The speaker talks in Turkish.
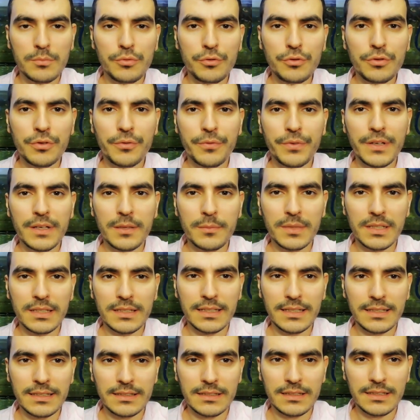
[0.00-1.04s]
Büyük
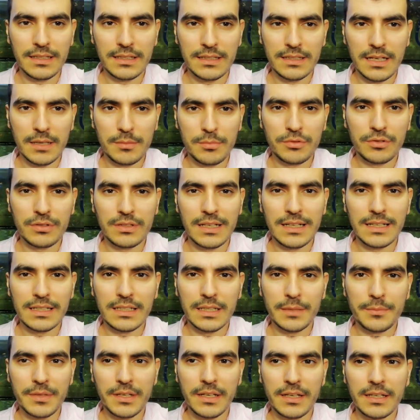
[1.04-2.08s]
firmalar kabuklu
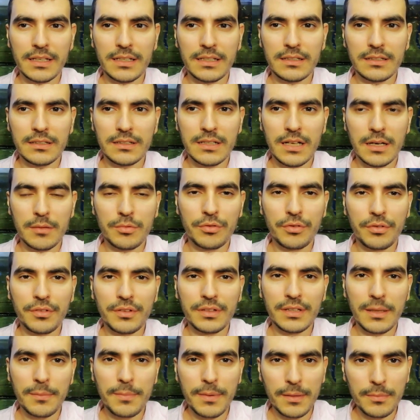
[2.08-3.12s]
artemiyayı
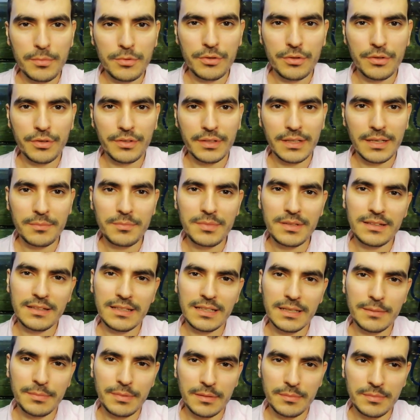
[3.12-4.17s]
kabuksuz yapabiliyorsa biz
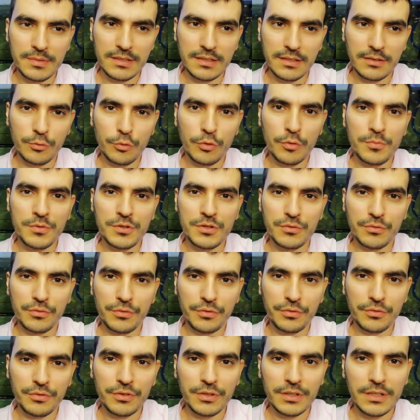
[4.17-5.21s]
de yapabiliriz hobici
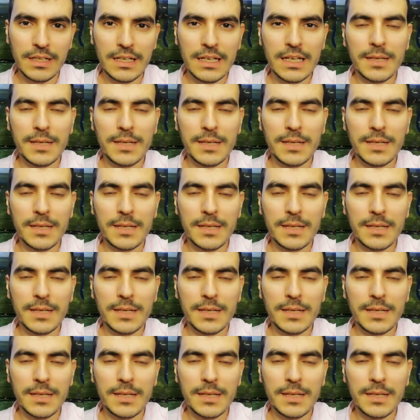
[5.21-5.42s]
usulü.